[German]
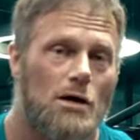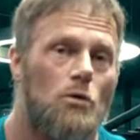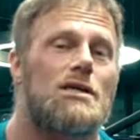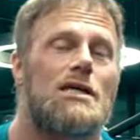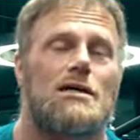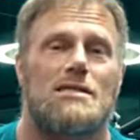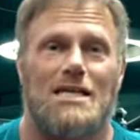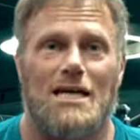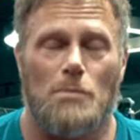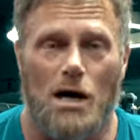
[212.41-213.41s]
Und hier ist
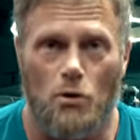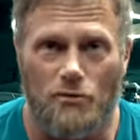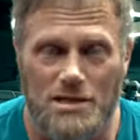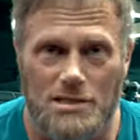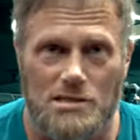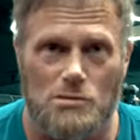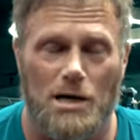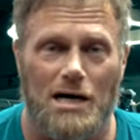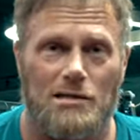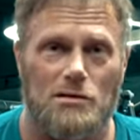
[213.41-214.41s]
eben auch wichtig zu
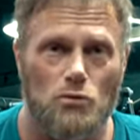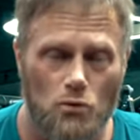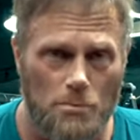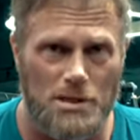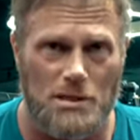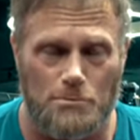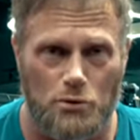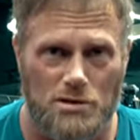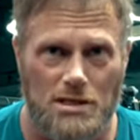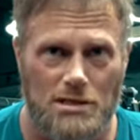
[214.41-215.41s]
beachten, nur mit dem
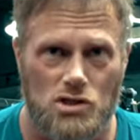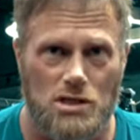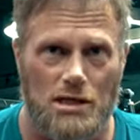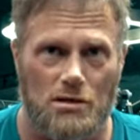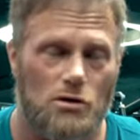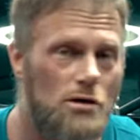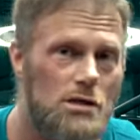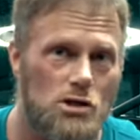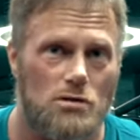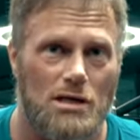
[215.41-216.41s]
Proteinshake könnt
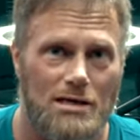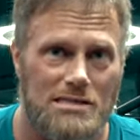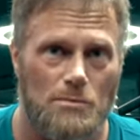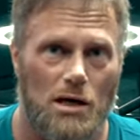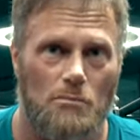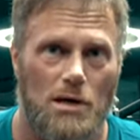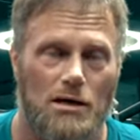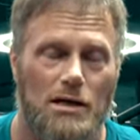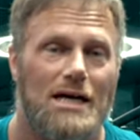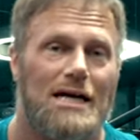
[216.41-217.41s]
ihr schon eine ganze Menge machen.